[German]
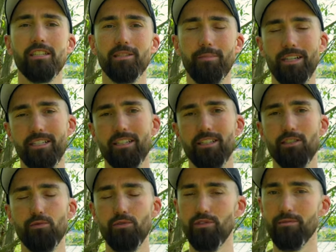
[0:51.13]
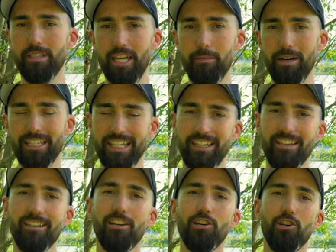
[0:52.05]
Das passt ganz gut zum Thema,
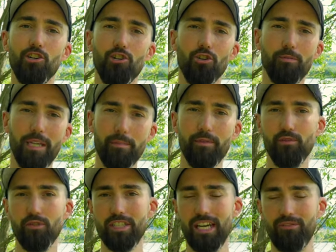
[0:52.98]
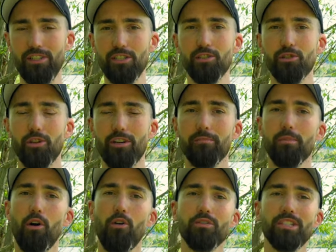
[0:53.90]
denn um Nebel fotografieren zu können,
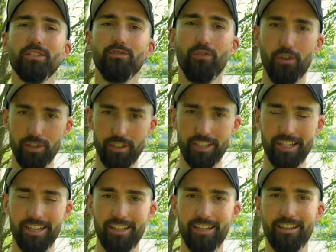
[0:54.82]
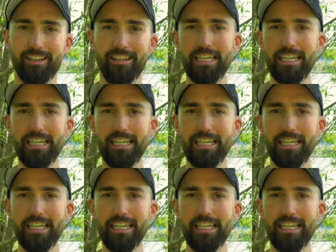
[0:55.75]
braucht es Feuchtigkeit.